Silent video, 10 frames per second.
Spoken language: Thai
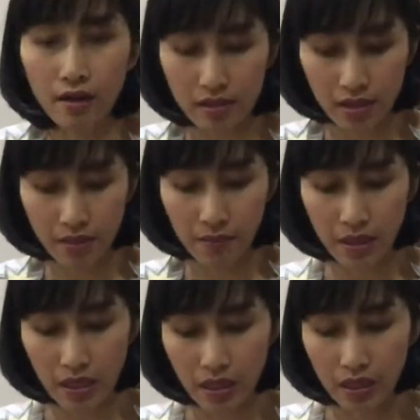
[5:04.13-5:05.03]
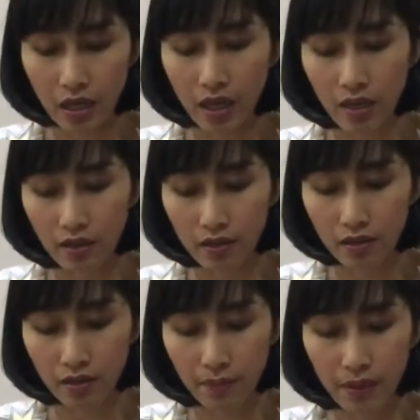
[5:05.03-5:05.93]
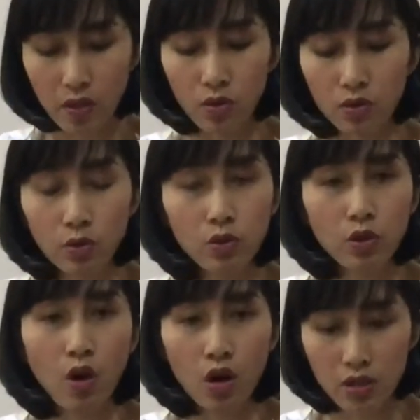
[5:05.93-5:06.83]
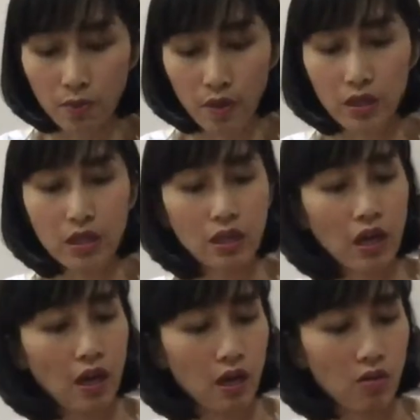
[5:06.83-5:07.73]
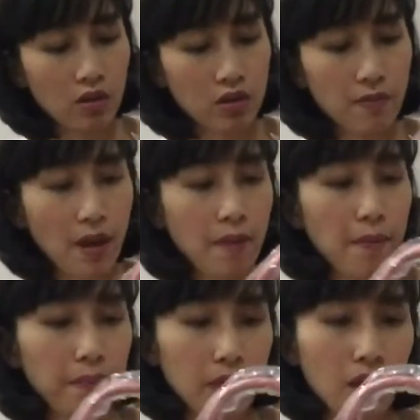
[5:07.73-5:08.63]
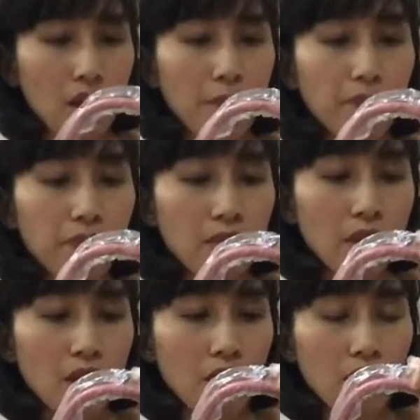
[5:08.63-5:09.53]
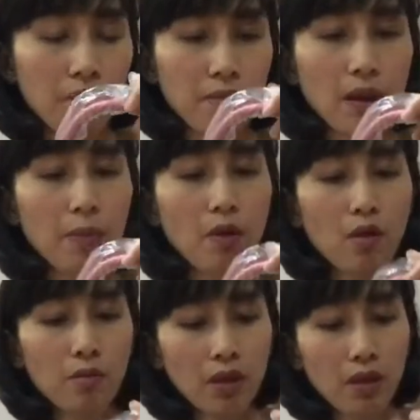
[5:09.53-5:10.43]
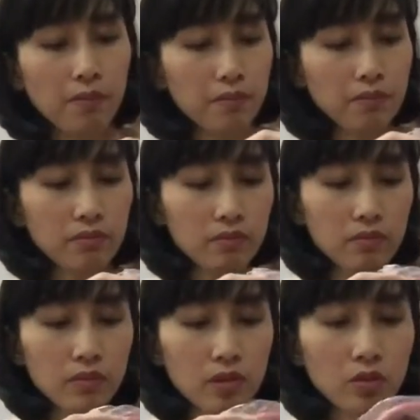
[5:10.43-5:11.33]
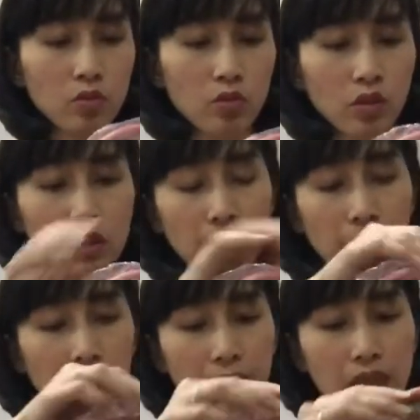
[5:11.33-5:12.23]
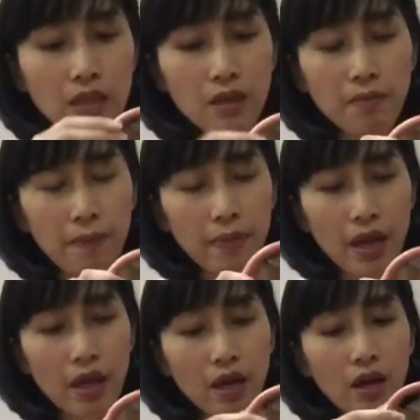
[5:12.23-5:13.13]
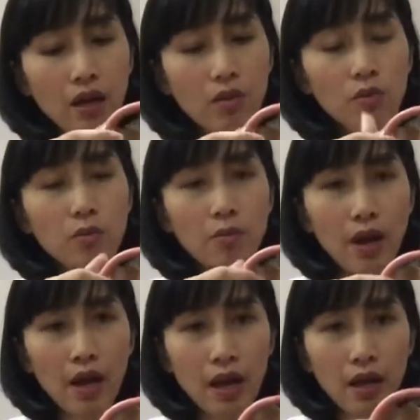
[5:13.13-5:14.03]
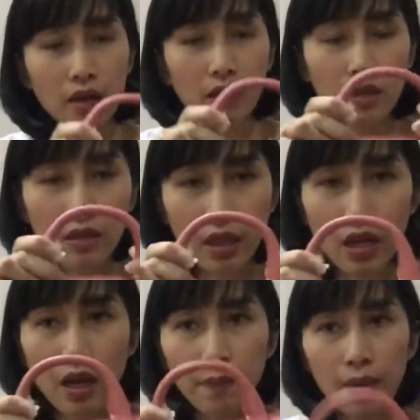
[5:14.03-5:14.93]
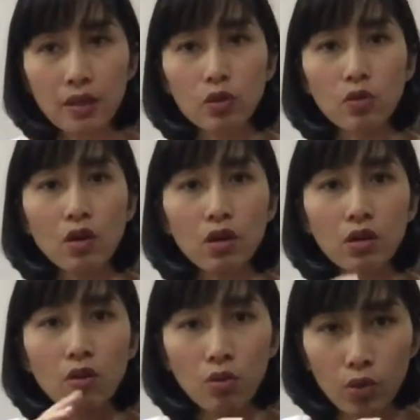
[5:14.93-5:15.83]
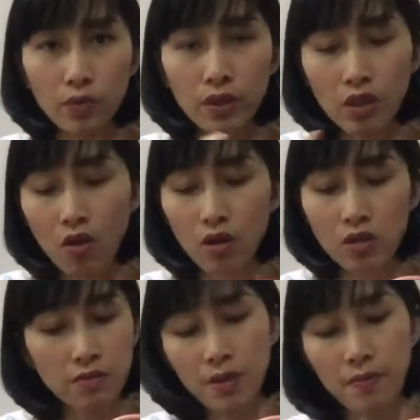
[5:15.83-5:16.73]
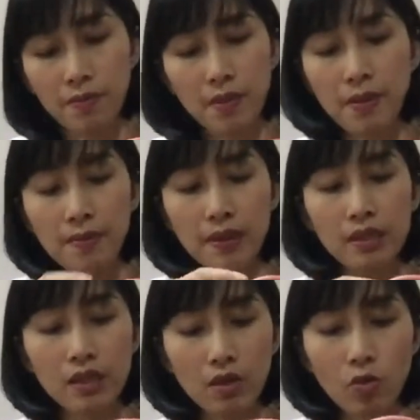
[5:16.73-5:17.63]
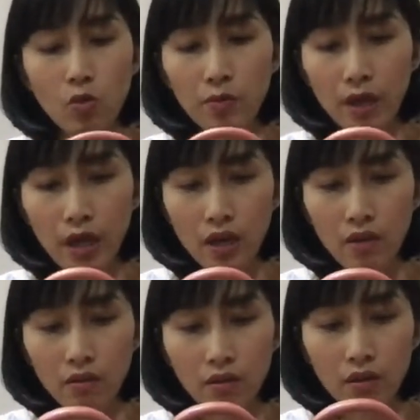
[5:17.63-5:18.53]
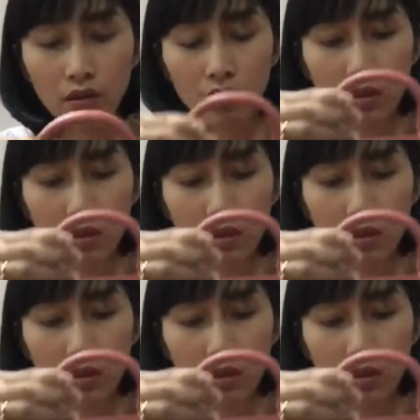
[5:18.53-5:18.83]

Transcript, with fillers: คะสีพิงค์นะคะก็คือเป็นรุ่น cross body นะคะเขาก็จะมาแบบนี้มาพร้อมกับหูก็จะเป็นพลาสติกแบบนี้ค่ะหุ้มมาแต่ถ้าเป็นตัวของหลุยส์วิตตองก็จะไม่มีพลาสติกหุ้มนะคะแล้วก็